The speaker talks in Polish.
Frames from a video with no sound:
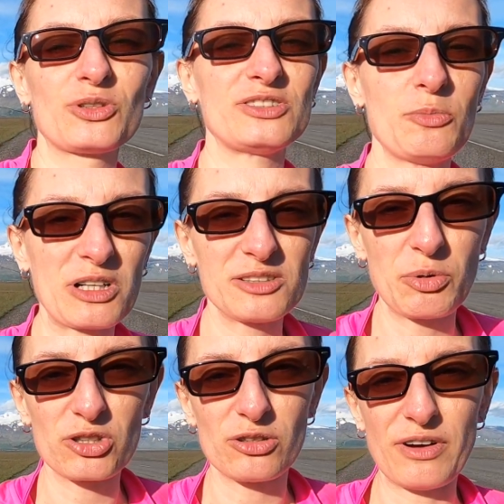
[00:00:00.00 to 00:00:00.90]
które są
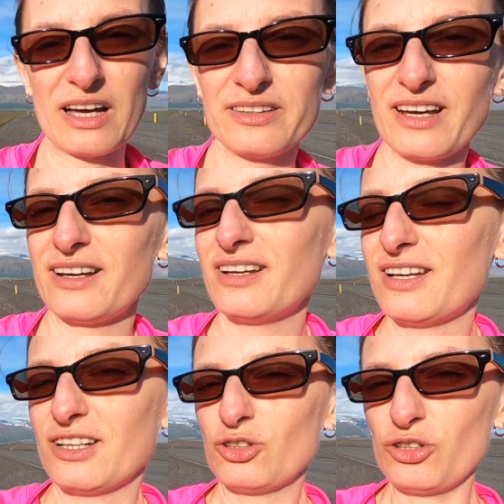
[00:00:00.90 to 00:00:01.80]
eksportowane
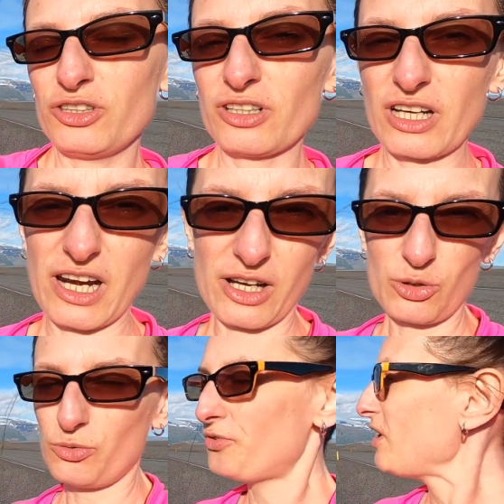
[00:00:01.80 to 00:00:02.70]
do innych
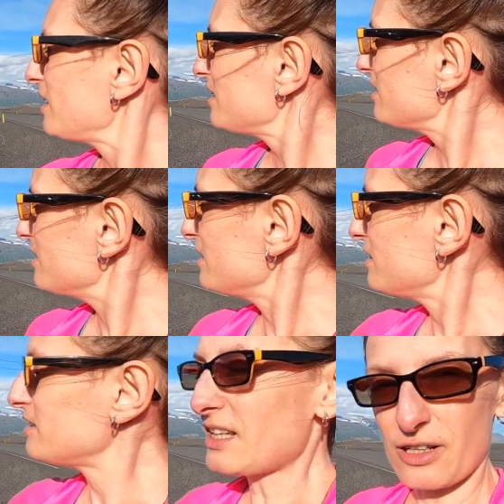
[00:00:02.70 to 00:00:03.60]
krajów.
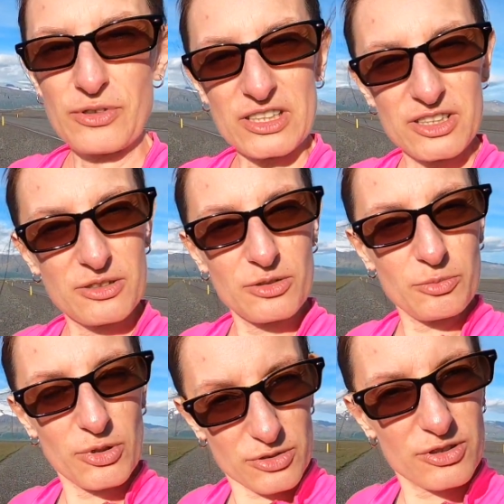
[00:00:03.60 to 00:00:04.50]
I tak właśnie
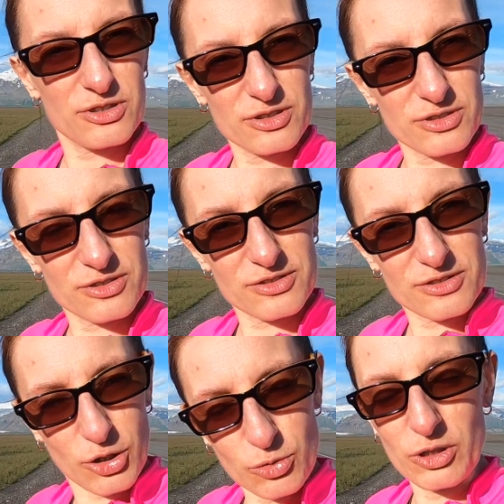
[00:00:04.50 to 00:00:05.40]

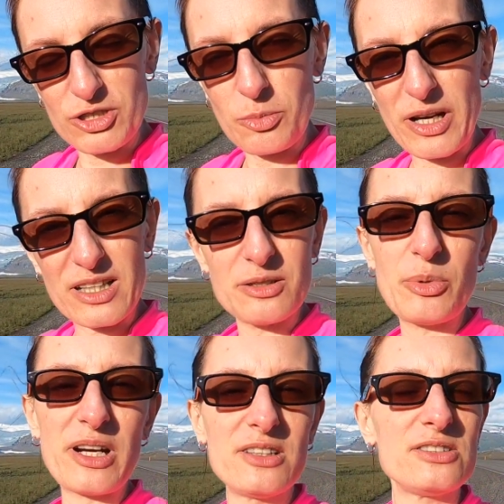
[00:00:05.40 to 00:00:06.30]
yy, hoduje się barany.
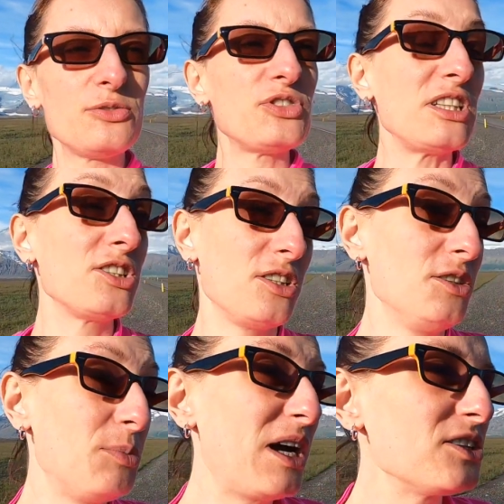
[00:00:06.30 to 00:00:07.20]
Barany są wszędzie
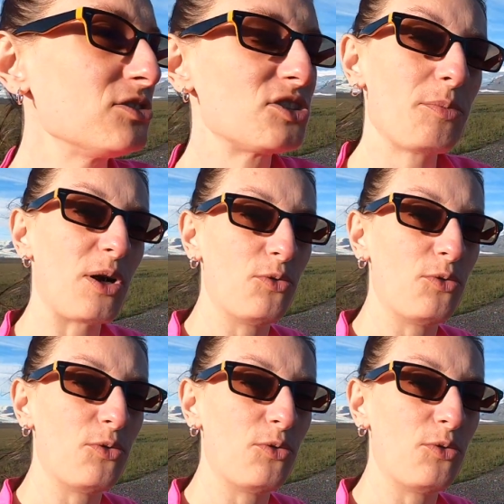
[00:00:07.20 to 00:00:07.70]
i bardzo trzeba